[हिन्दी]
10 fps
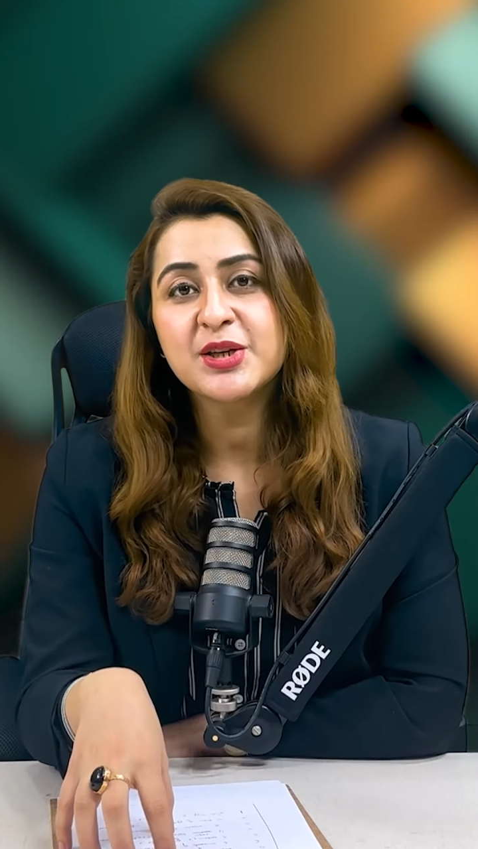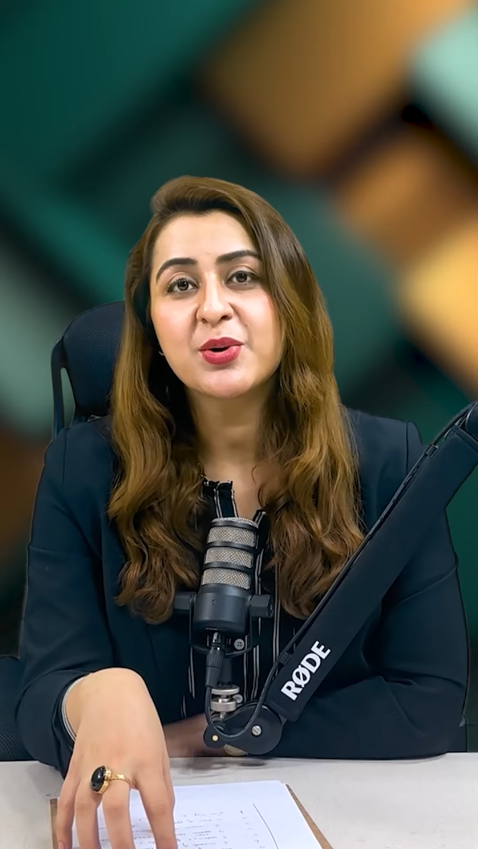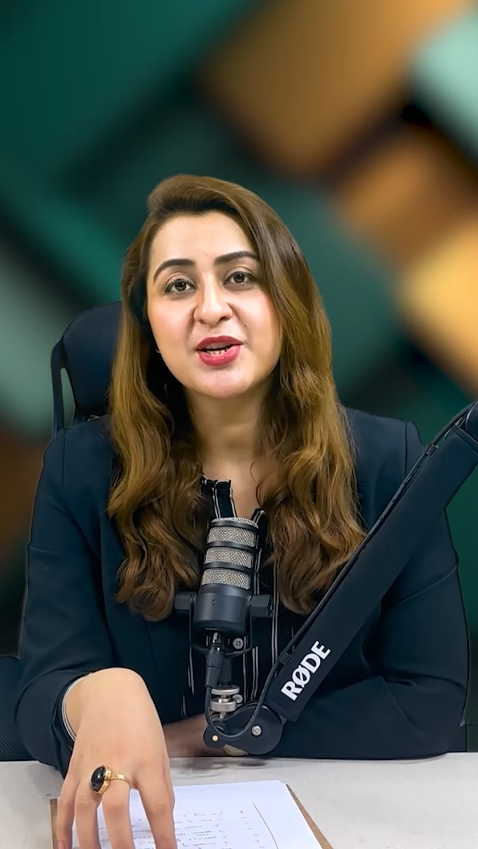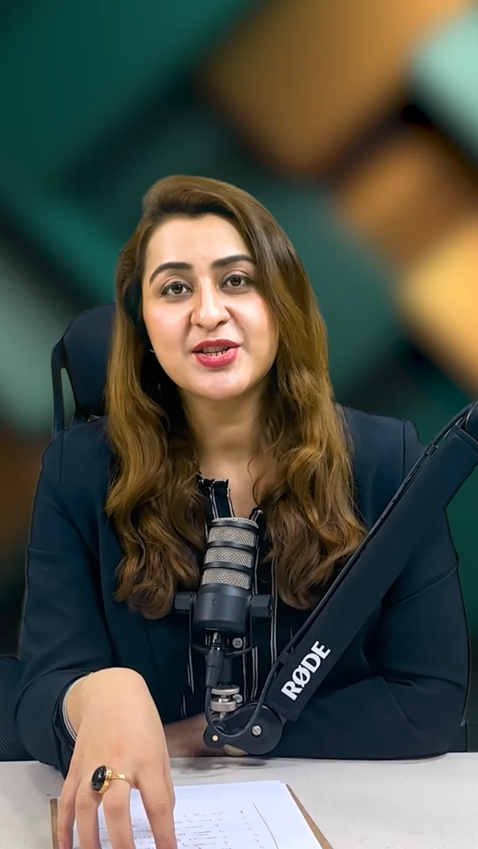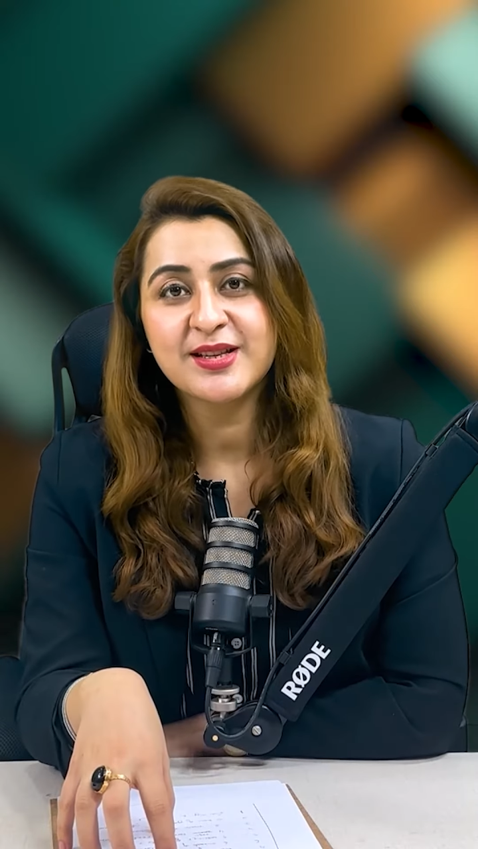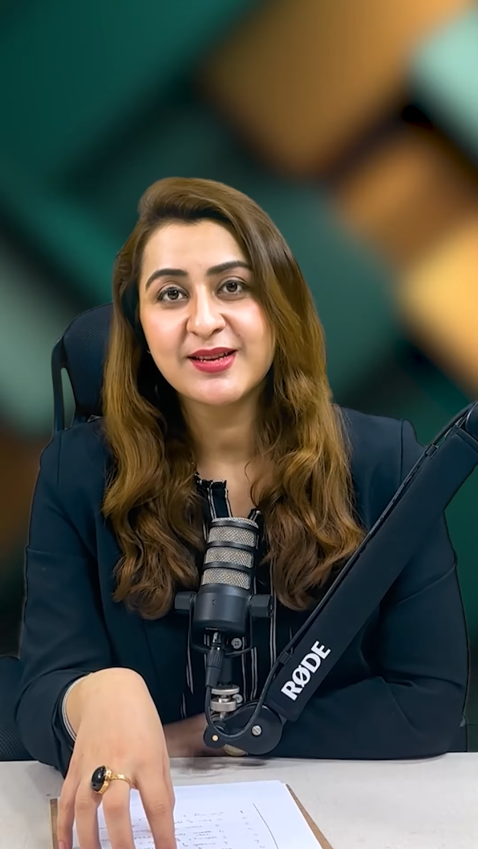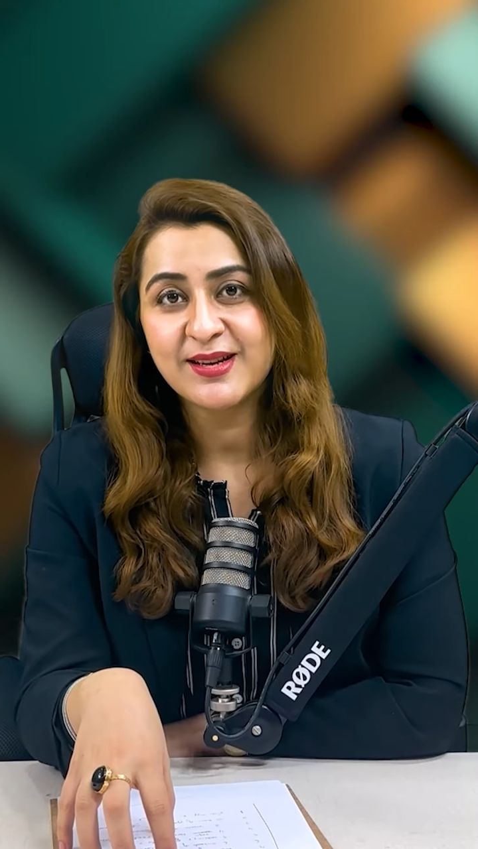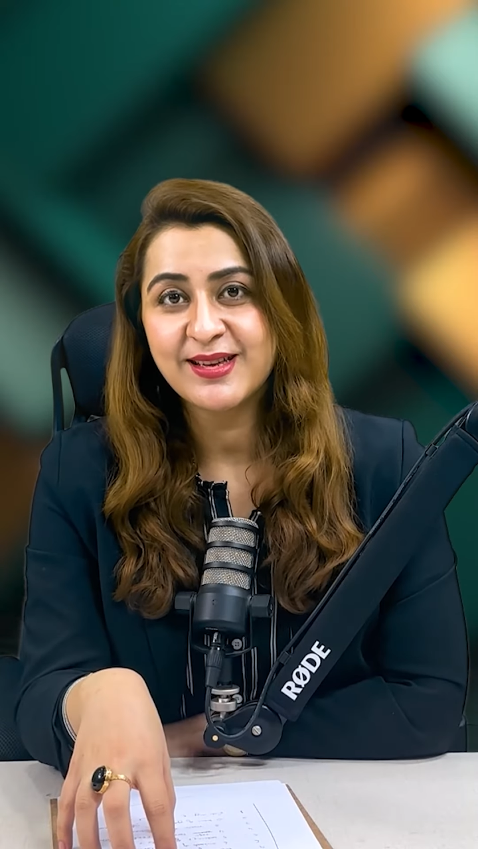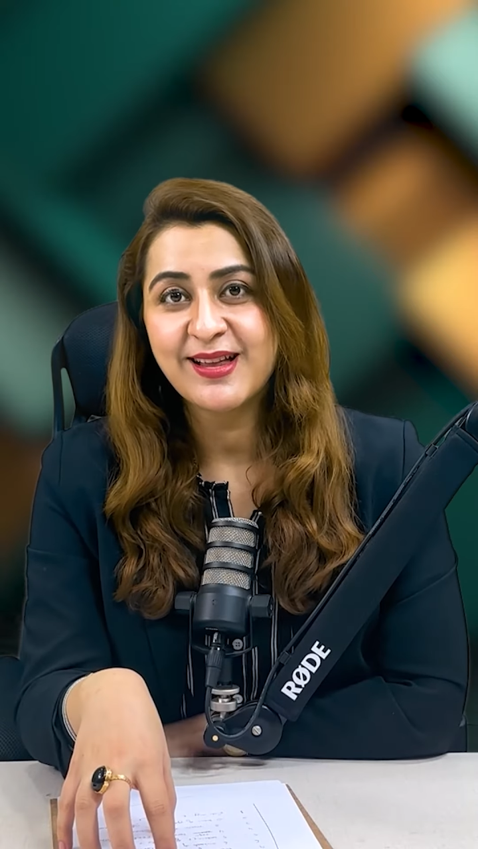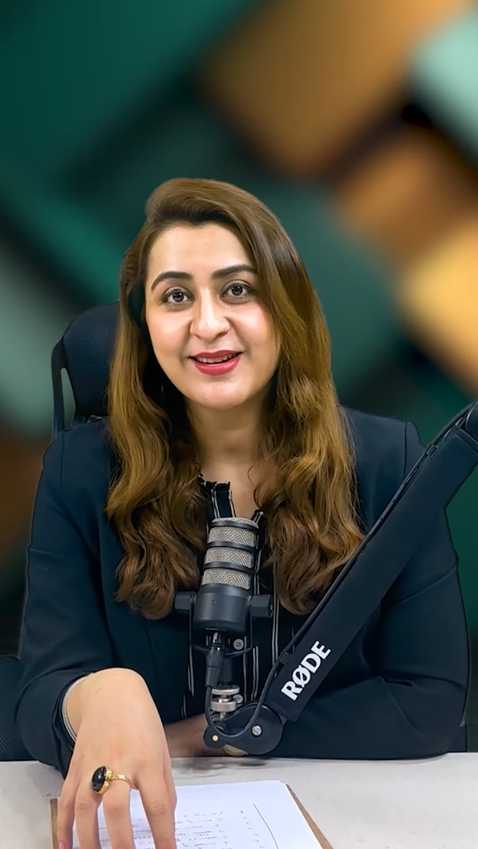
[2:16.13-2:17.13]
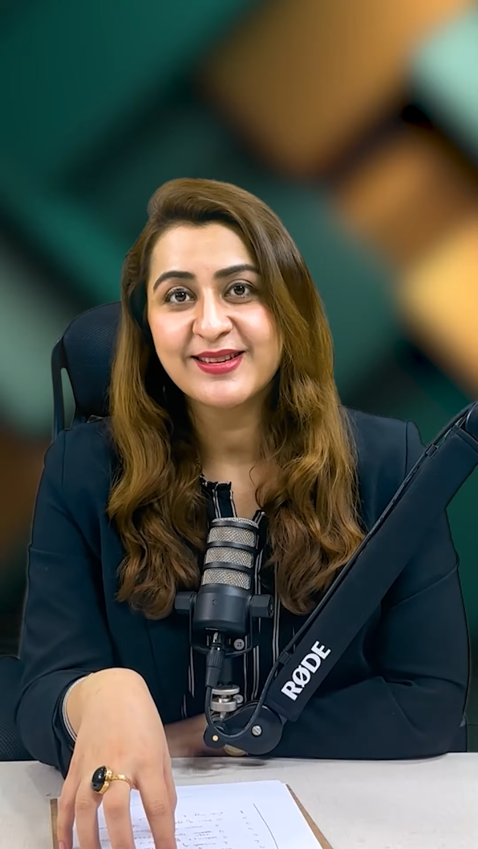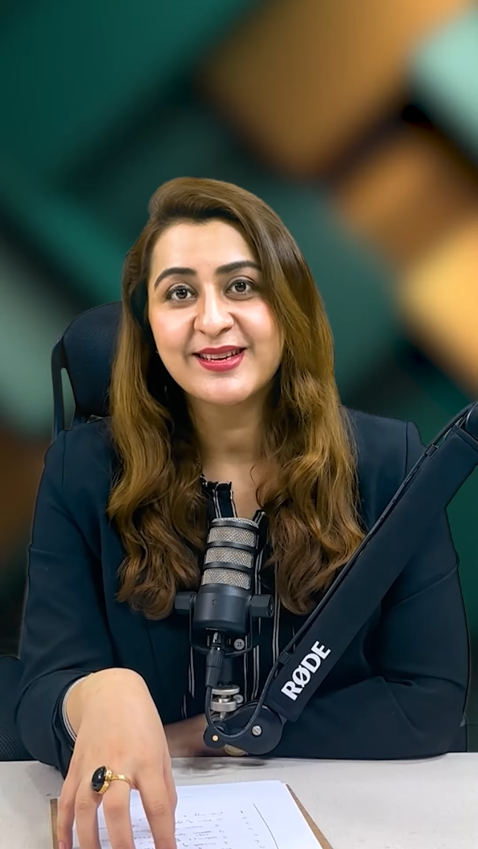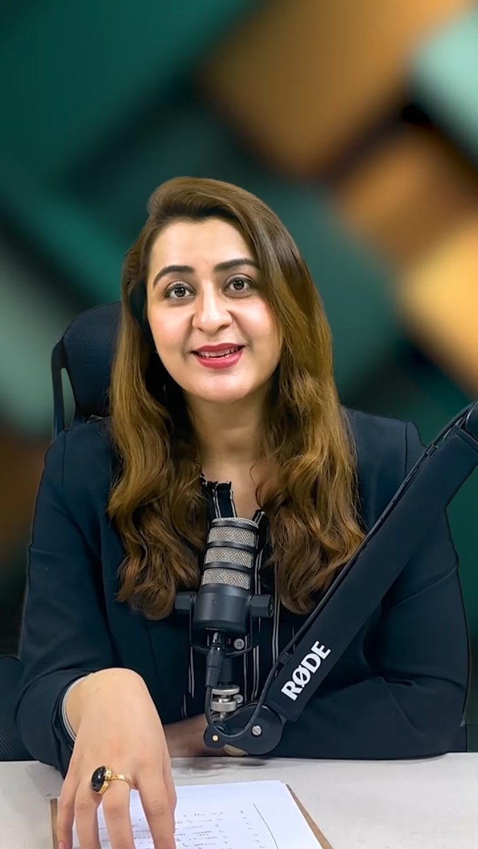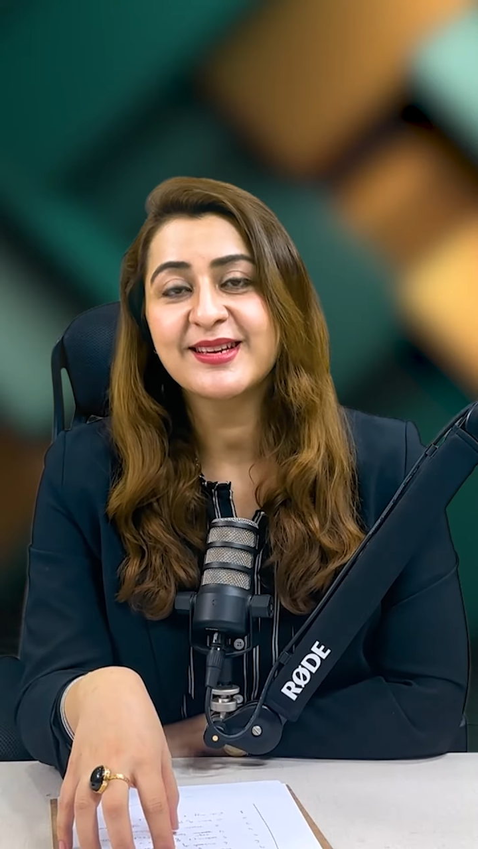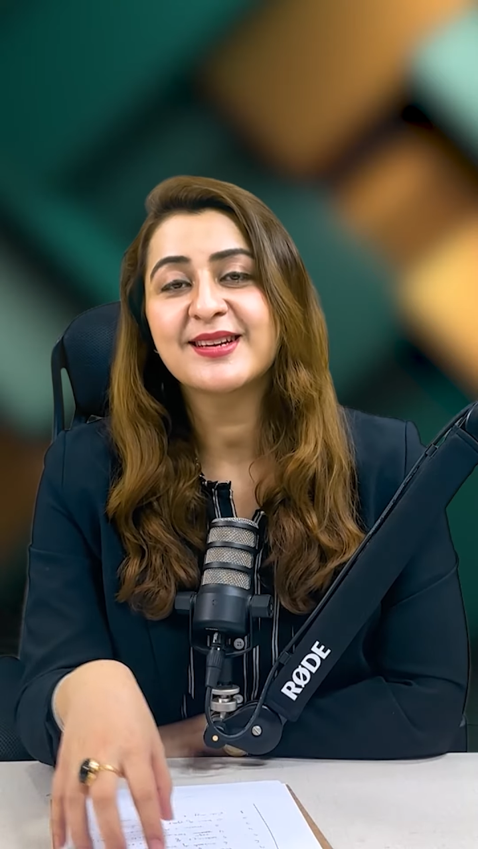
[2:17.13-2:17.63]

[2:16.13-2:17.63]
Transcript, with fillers: ख्वाहिशात का ख्याल रखेंगे